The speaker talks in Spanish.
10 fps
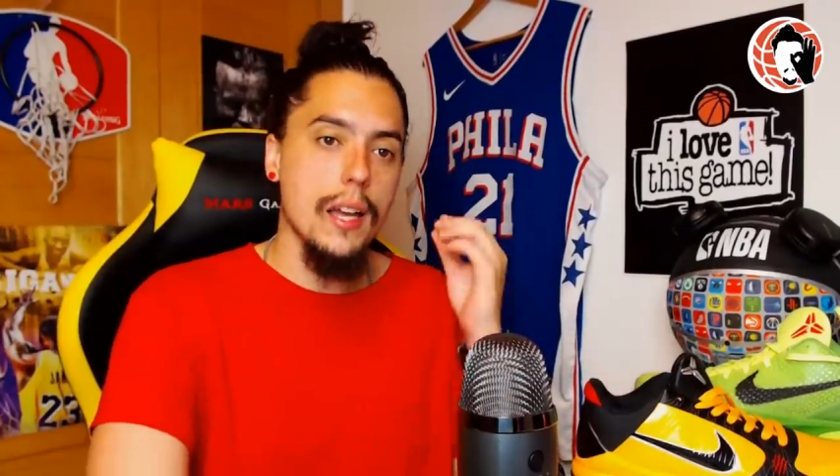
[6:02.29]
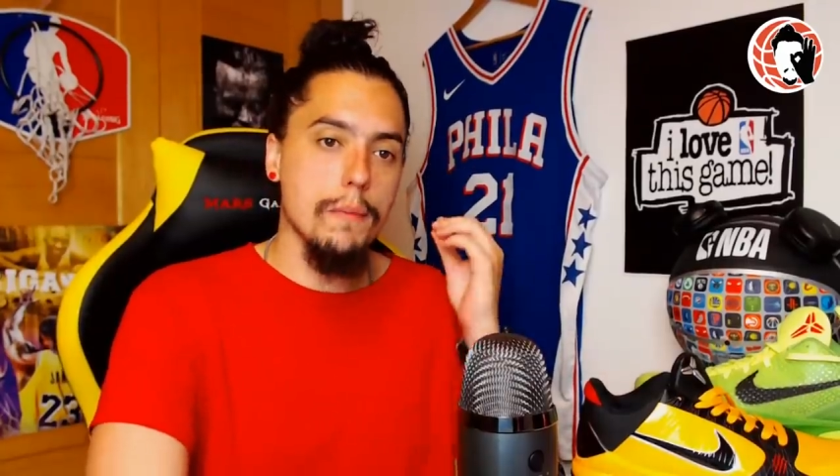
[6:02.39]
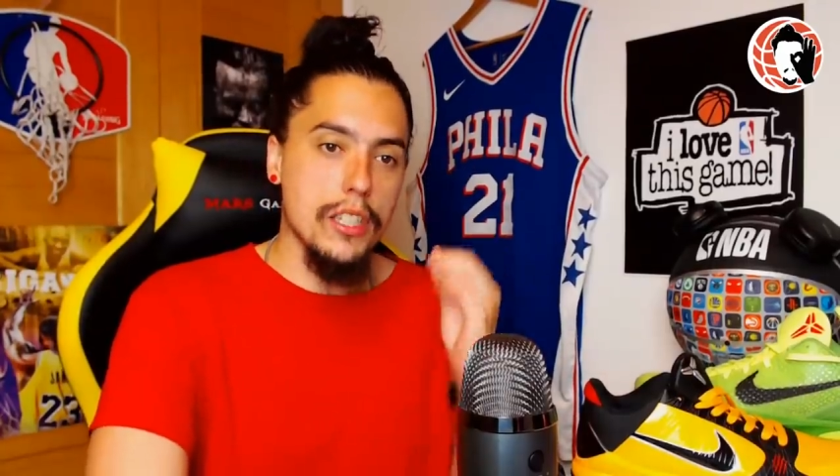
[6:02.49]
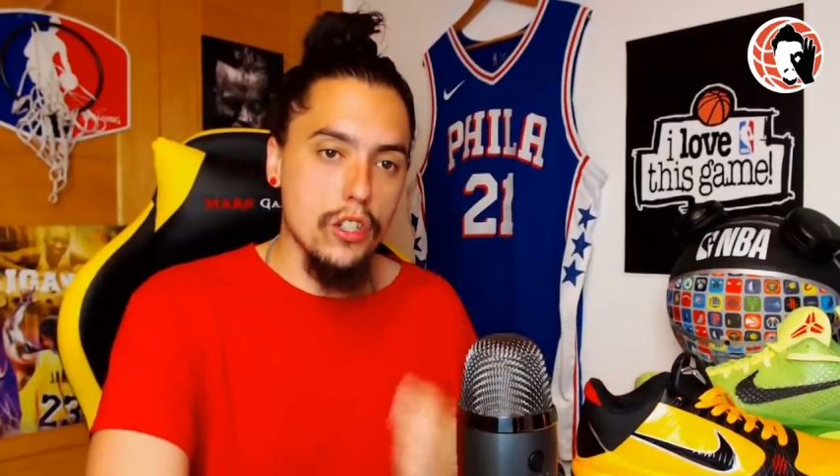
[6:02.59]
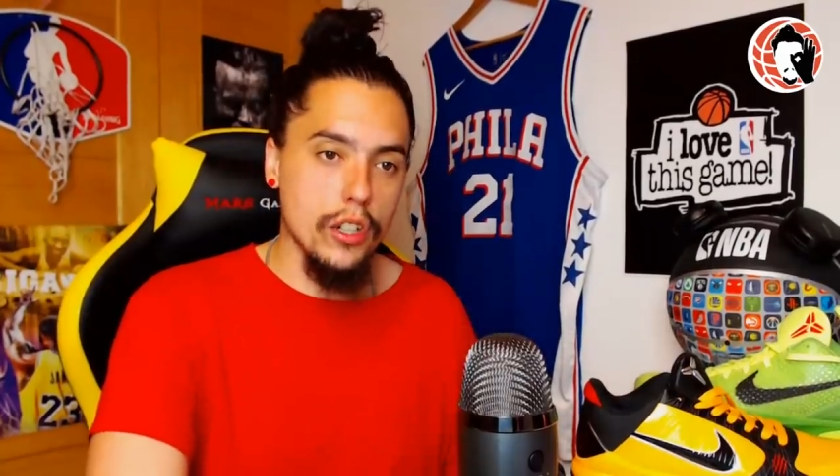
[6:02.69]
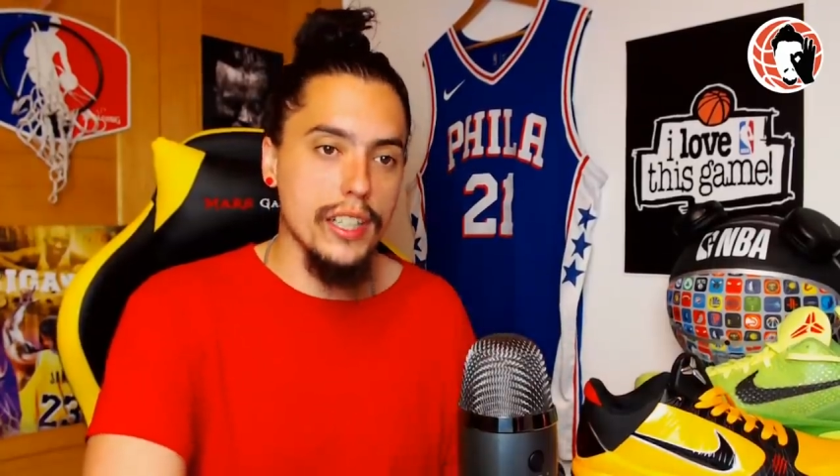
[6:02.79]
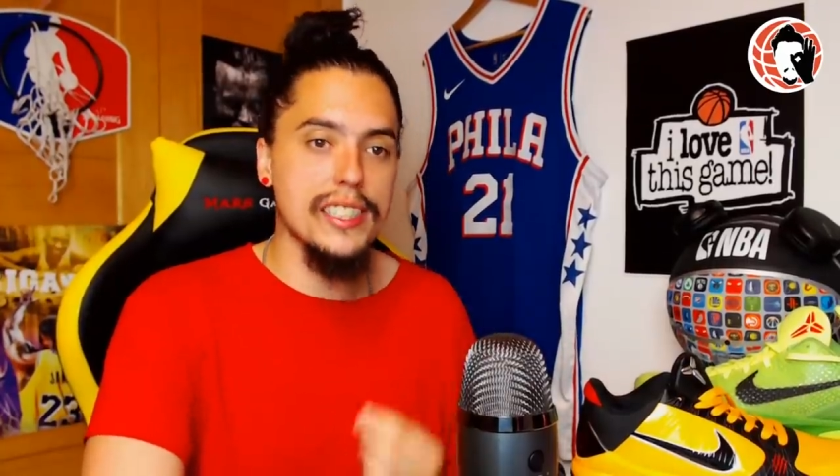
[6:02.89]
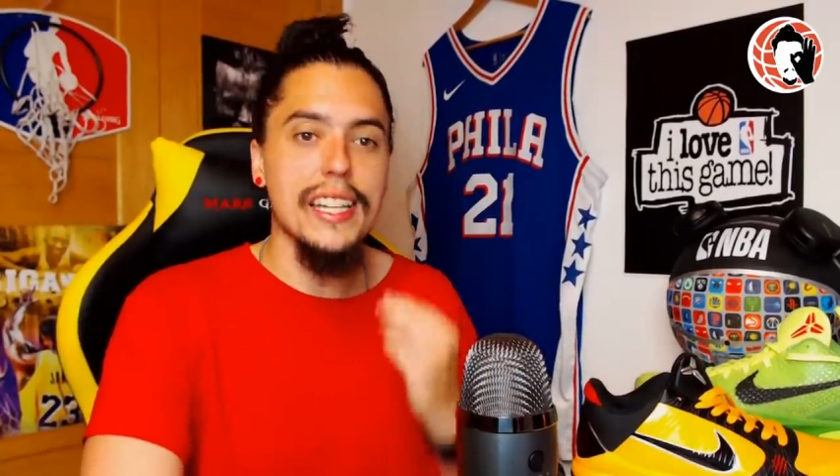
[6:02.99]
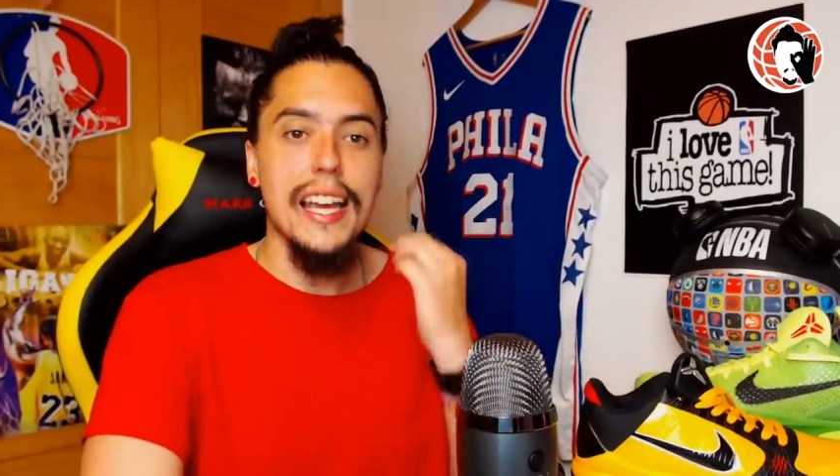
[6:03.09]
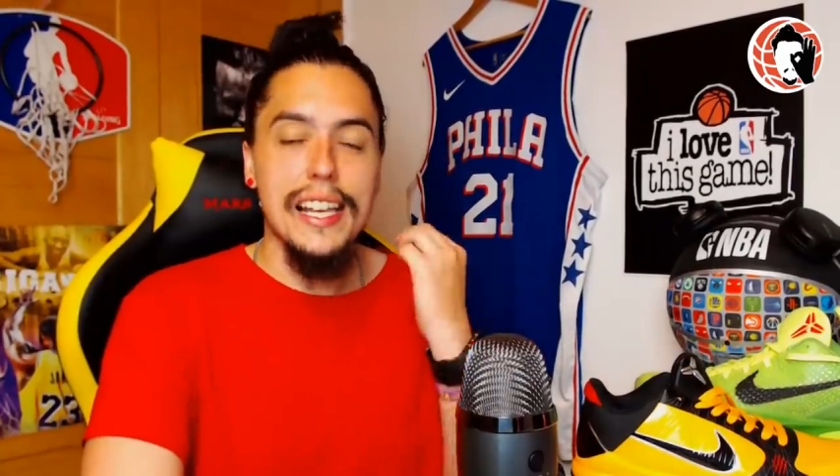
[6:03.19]

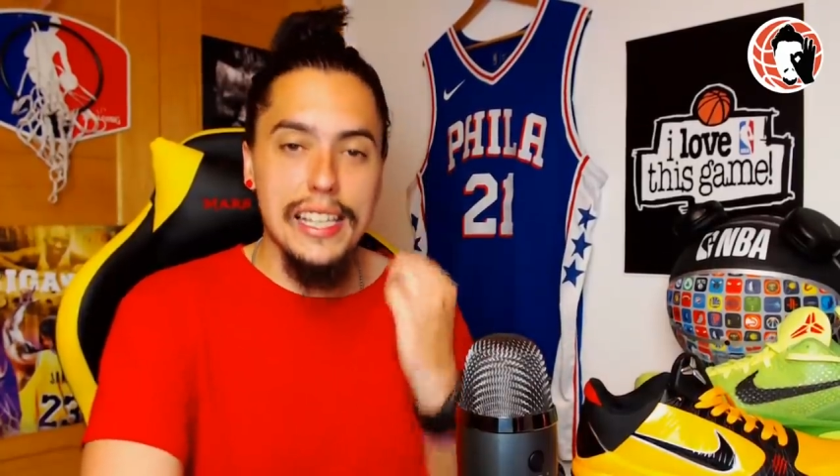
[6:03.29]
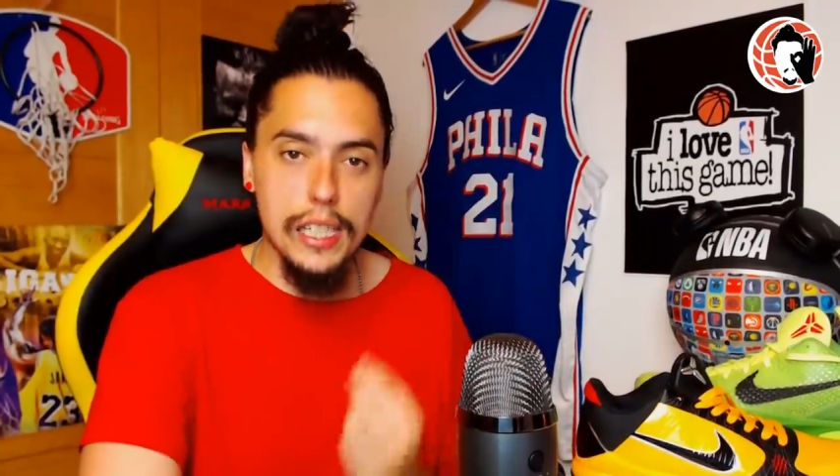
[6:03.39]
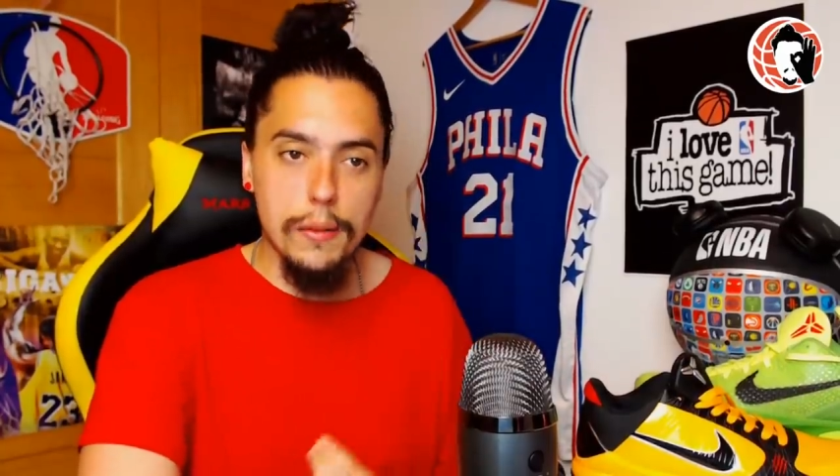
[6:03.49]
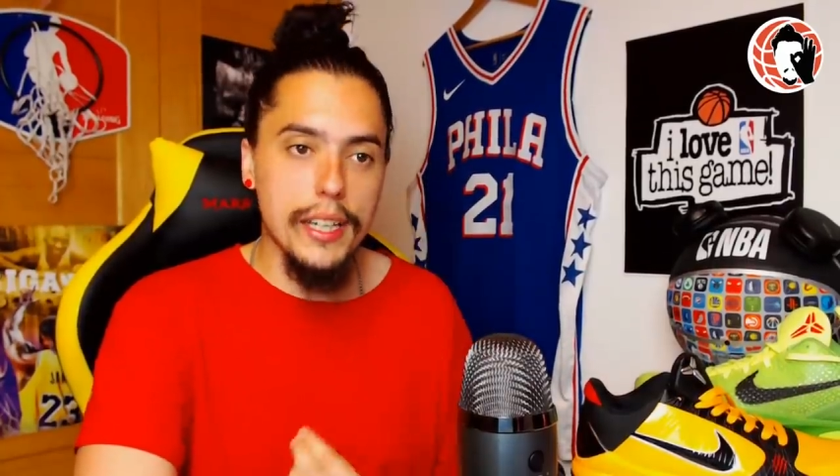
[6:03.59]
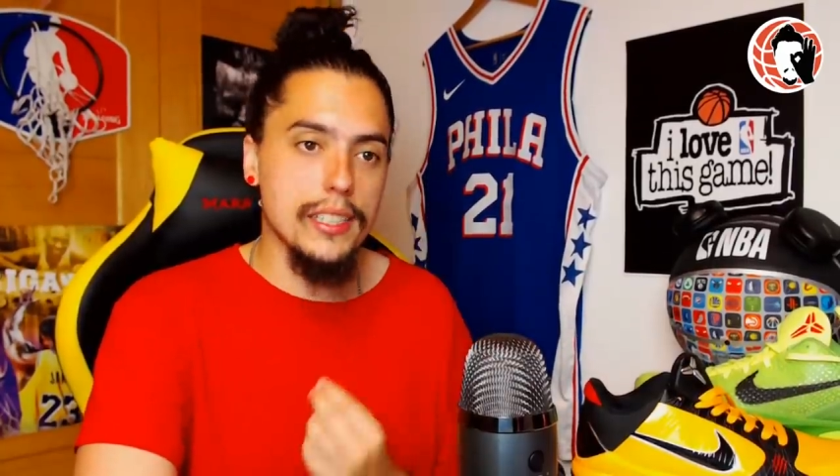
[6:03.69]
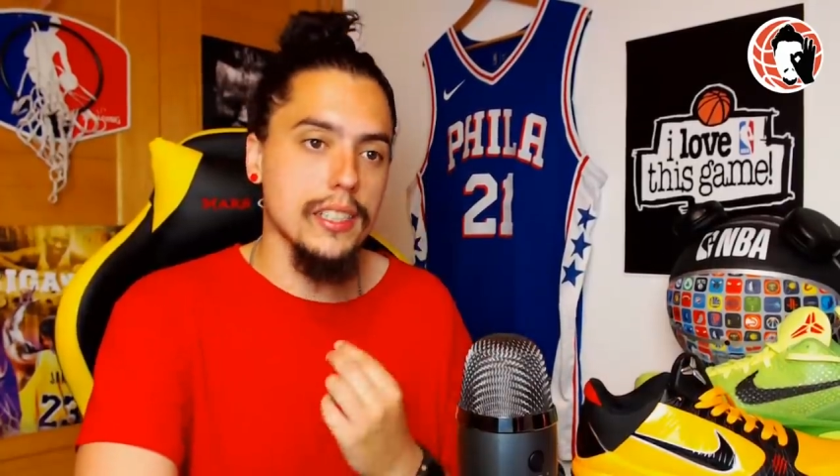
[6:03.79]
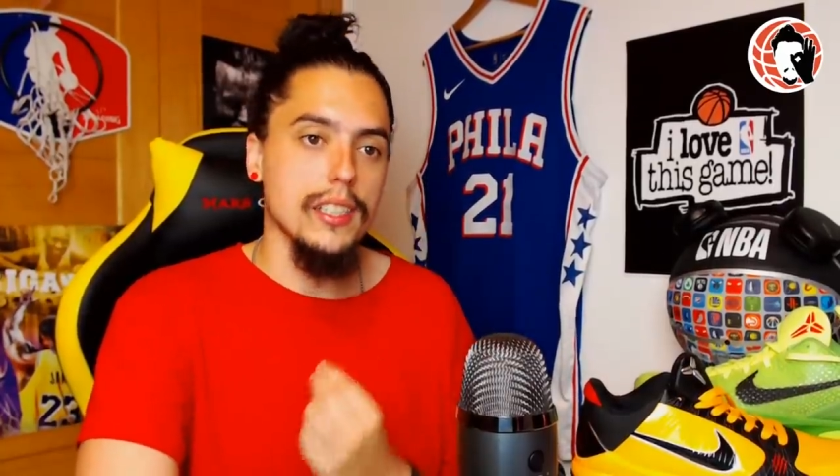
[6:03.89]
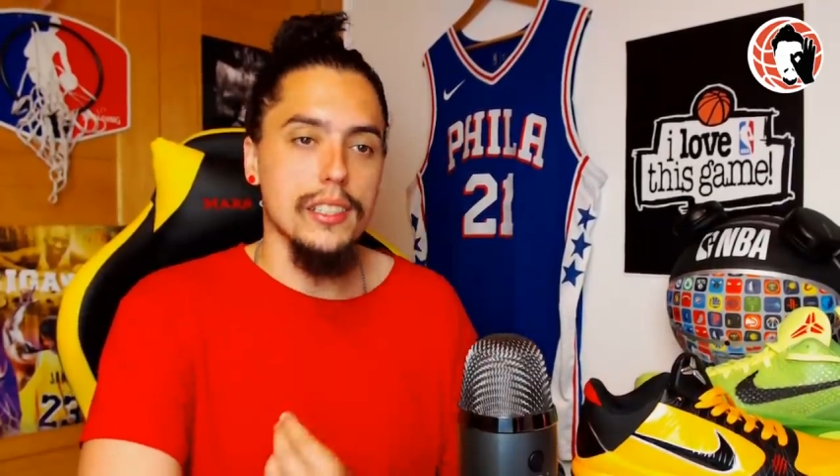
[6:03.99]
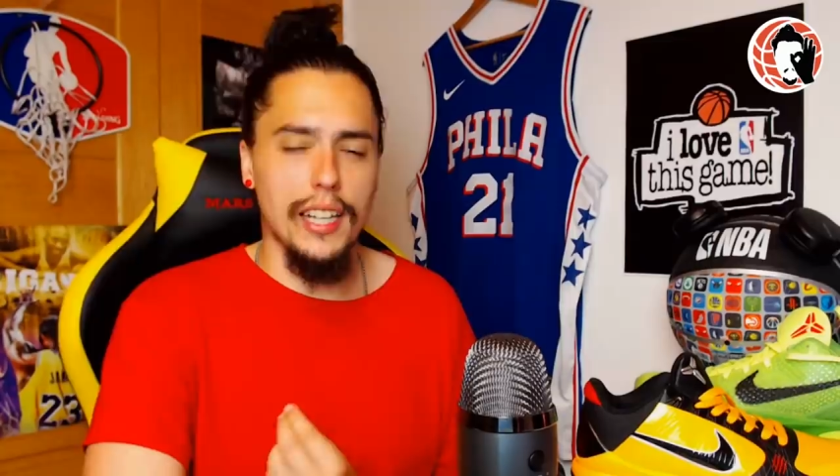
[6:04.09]
millones libres,